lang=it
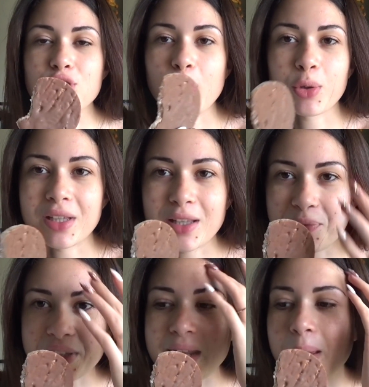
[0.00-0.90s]
cioè, l'ho andata a
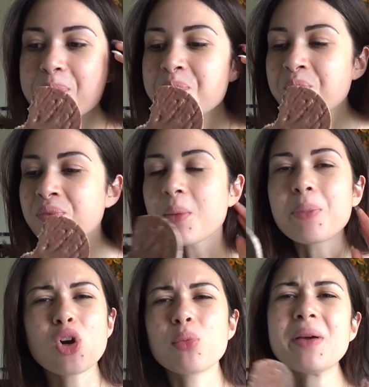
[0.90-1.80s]
vedere
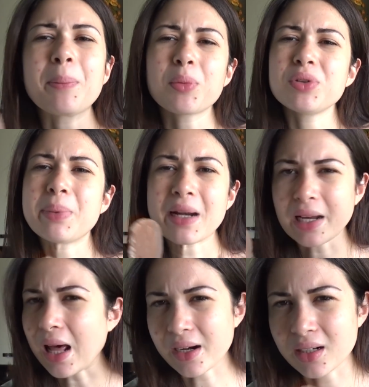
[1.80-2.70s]
però non mi va proprio di
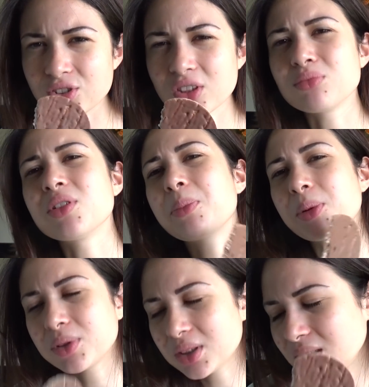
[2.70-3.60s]
parlarne cioè non mi va
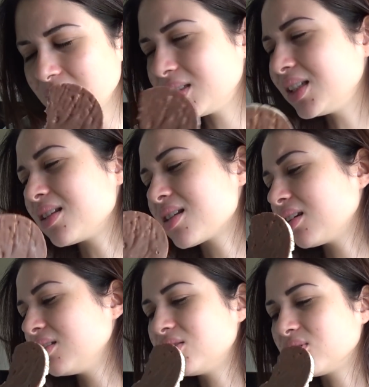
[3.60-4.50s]
proprio di, di
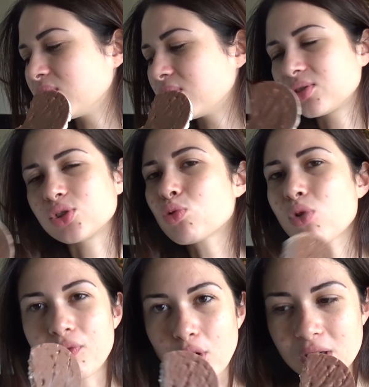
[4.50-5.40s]
iniziare il discorso non
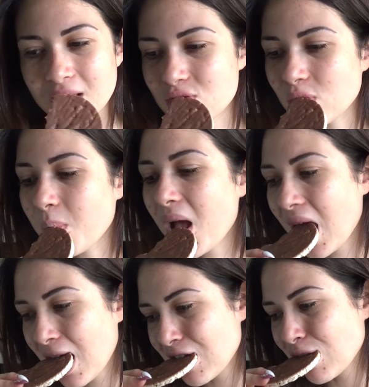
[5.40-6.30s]
ho voglia insomma